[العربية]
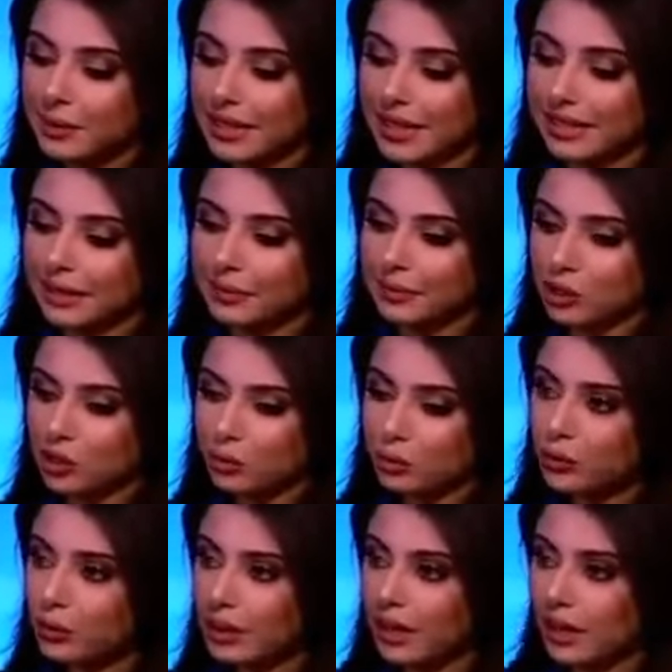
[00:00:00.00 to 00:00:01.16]
يعني
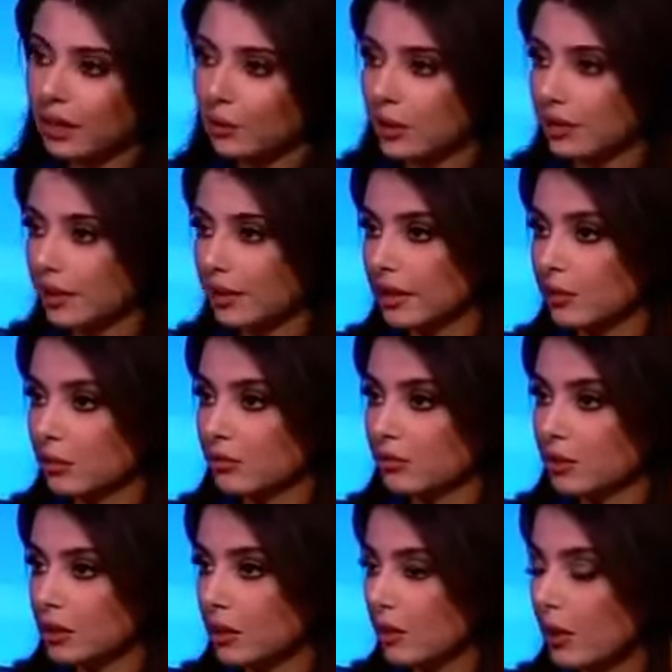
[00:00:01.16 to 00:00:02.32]
مجبوره اعمل طريق
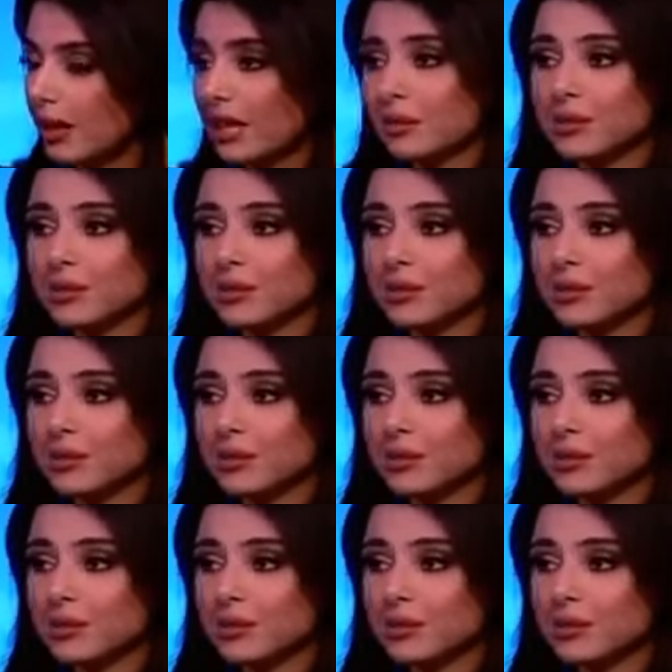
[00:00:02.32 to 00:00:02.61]
منفصل وانا